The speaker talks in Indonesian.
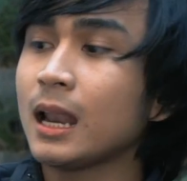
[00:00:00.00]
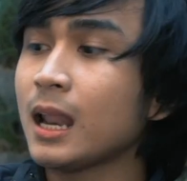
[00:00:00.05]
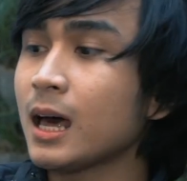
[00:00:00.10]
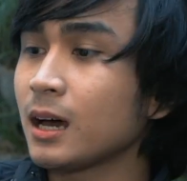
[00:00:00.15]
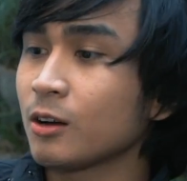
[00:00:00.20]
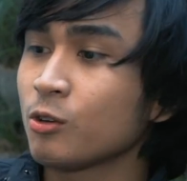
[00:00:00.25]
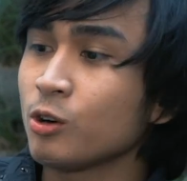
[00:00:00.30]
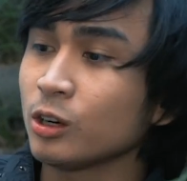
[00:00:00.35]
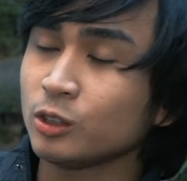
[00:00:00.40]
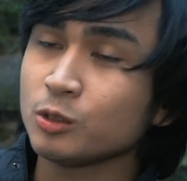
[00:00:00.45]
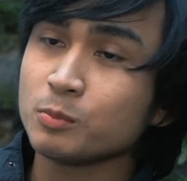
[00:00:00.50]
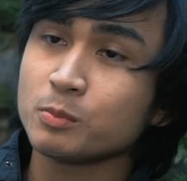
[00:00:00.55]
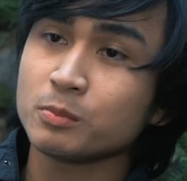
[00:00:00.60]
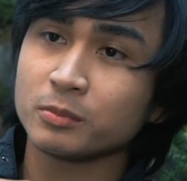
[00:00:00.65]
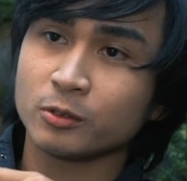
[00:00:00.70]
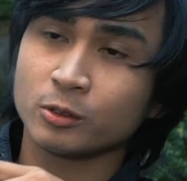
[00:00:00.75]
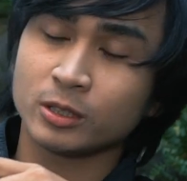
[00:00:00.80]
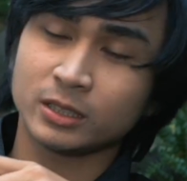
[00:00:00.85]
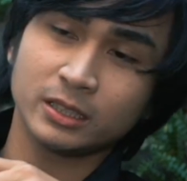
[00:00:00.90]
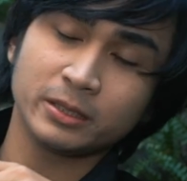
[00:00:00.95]
lah, gue tuh
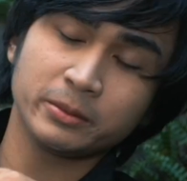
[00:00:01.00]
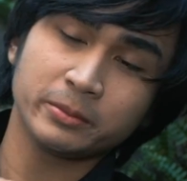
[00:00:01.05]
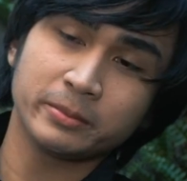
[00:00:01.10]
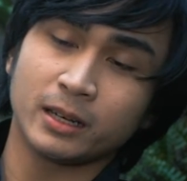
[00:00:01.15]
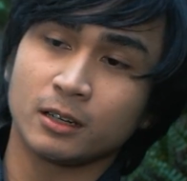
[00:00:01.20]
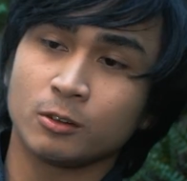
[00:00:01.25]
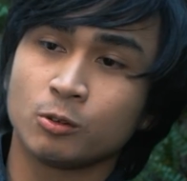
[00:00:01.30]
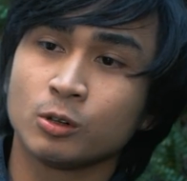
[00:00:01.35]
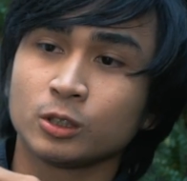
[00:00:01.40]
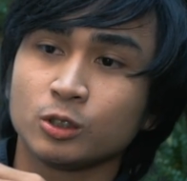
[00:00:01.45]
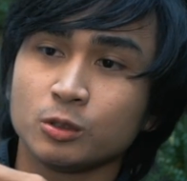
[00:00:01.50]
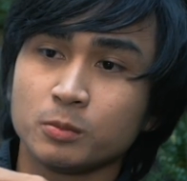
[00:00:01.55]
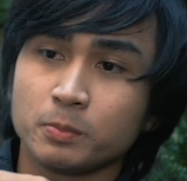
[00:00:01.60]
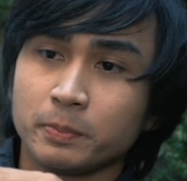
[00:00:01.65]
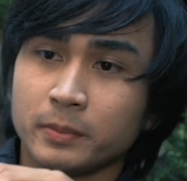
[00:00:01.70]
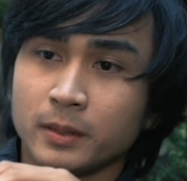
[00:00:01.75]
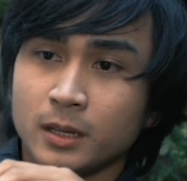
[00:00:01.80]
gue tuh Bang, gue tuh